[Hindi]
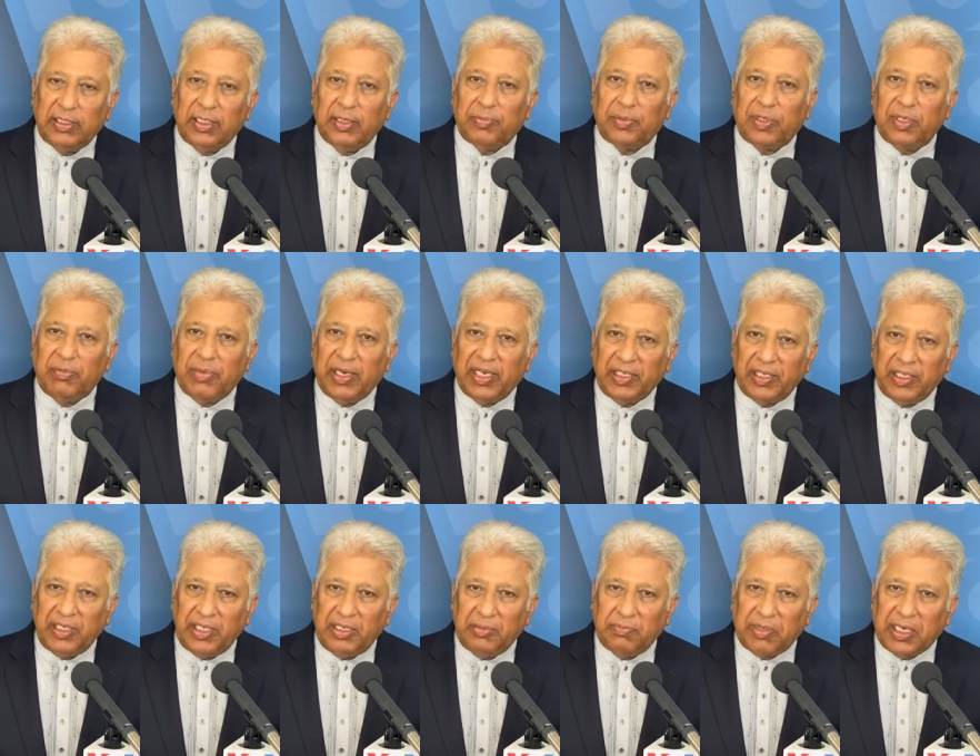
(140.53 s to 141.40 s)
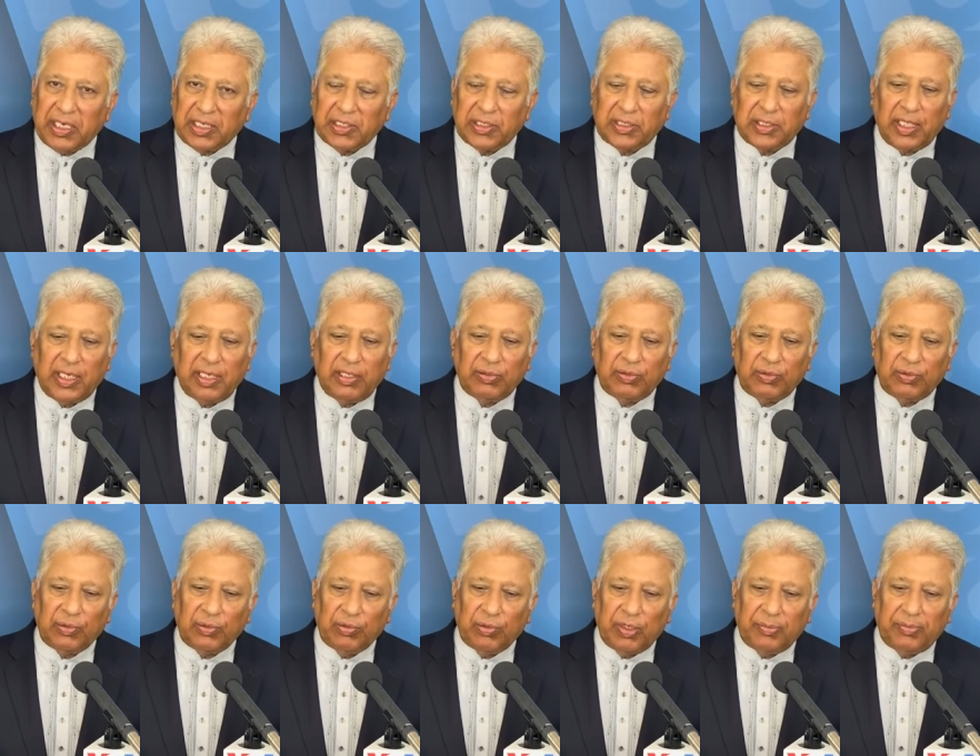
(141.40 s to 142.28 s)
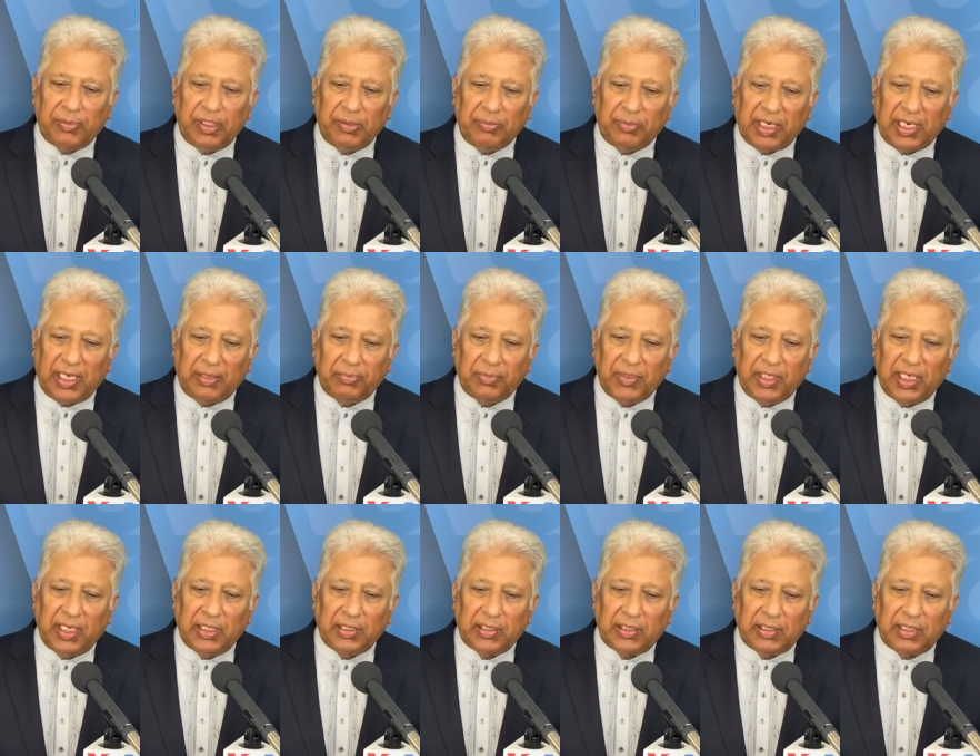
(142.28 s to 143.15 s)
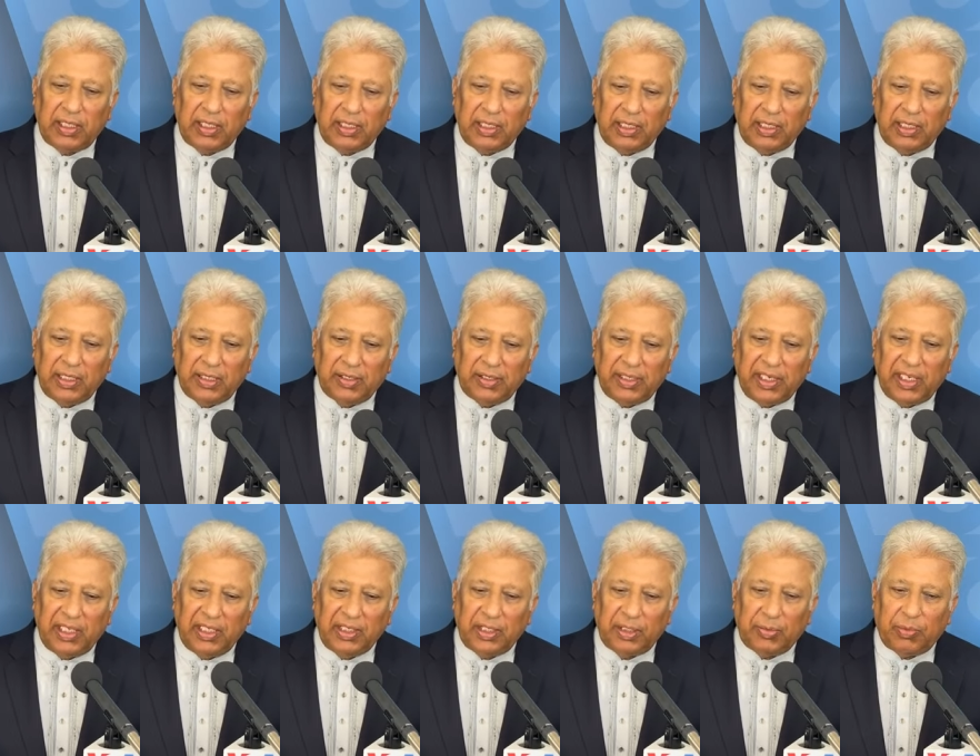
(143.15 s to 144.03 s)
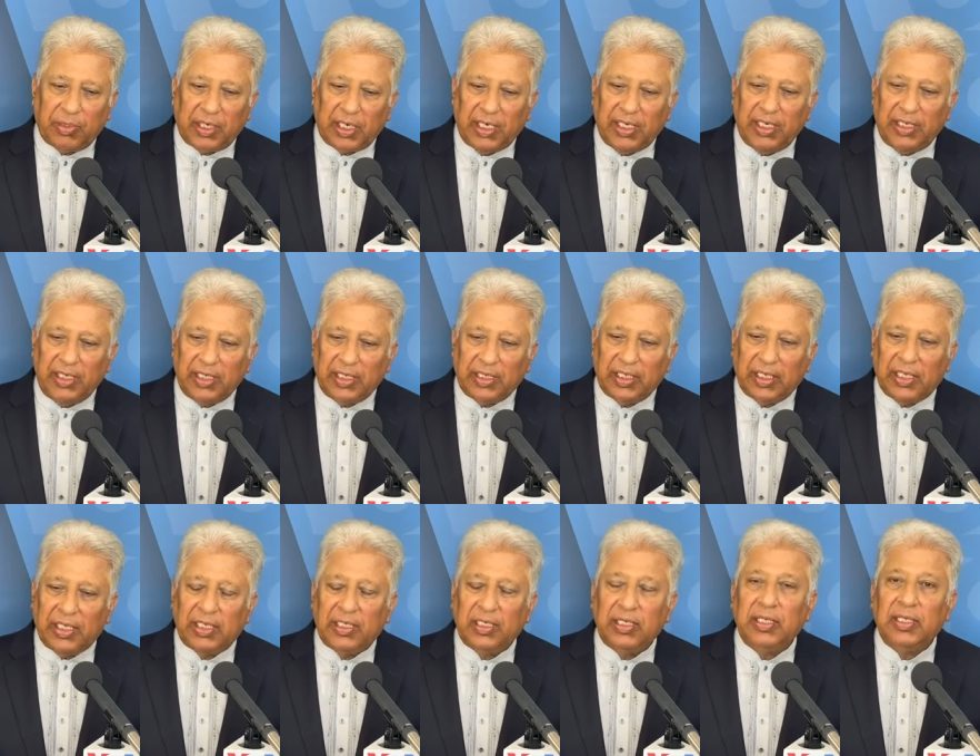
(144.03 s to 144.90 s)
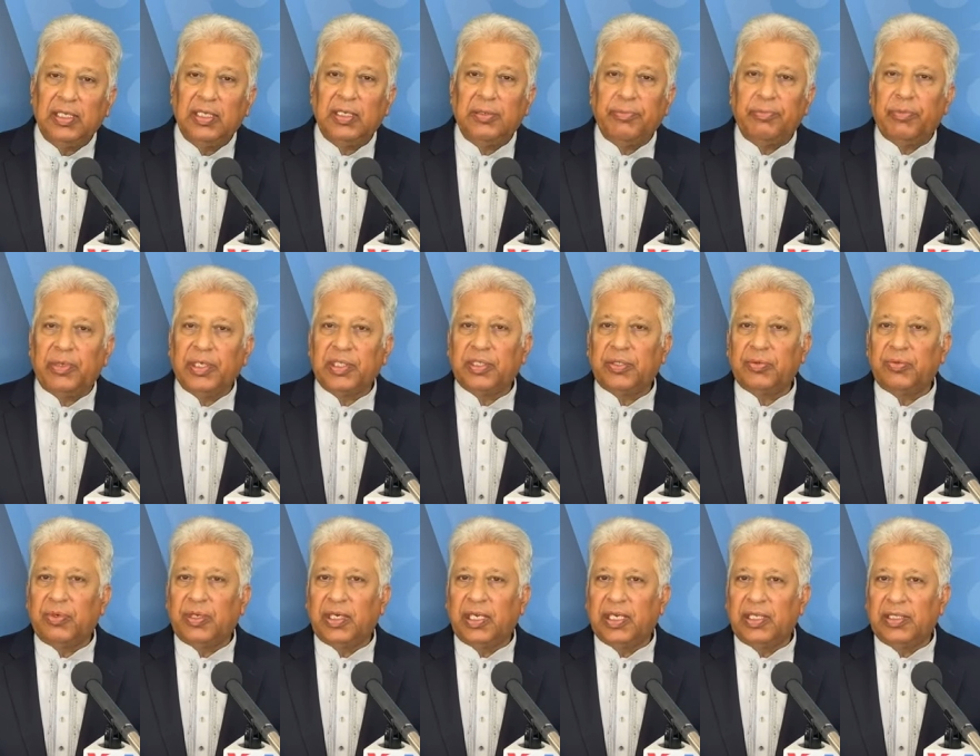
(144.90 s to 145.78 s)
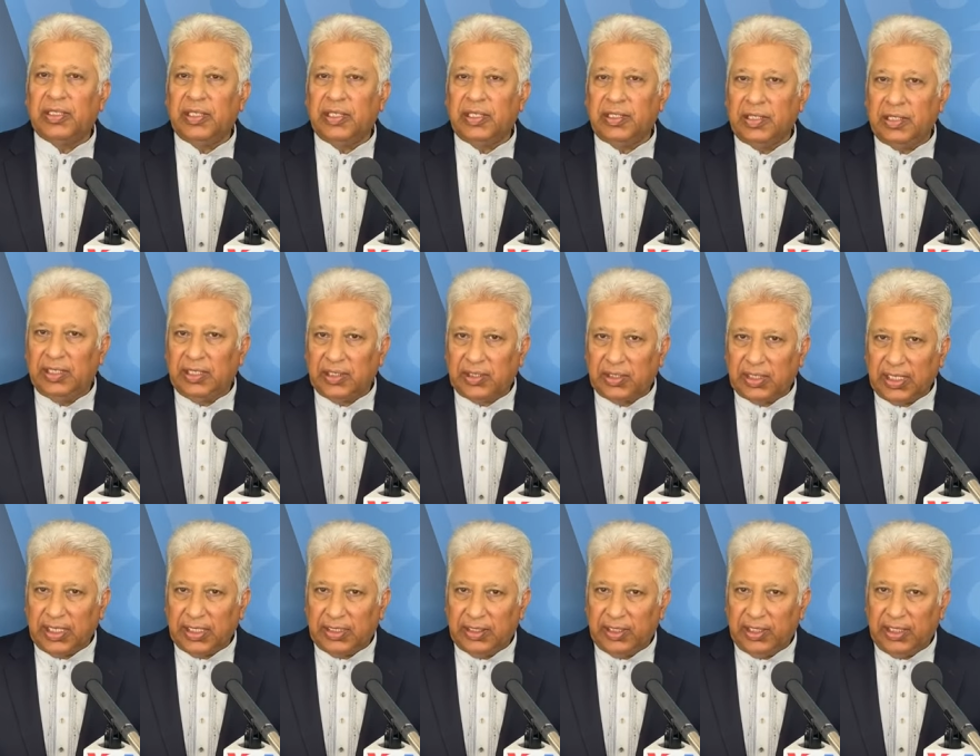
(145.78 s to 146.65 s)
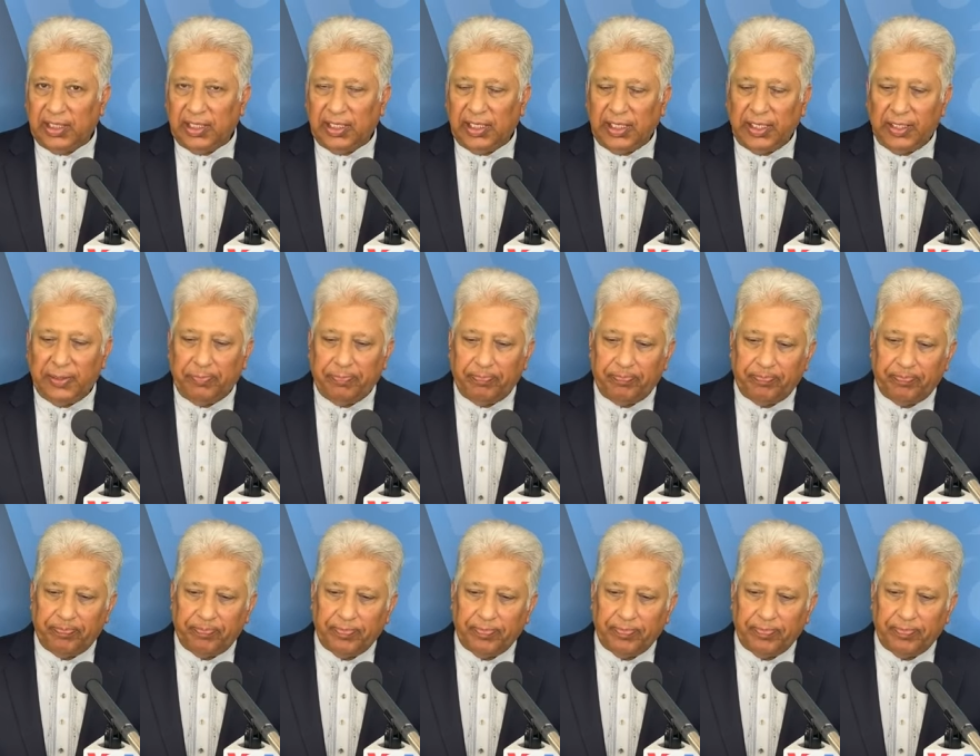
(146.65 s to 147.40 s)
जबकि माहरीन पाकिस्तान को अपनी बरामदात की रेंज बढ़ाने का मशवरा देते नजर आते हैं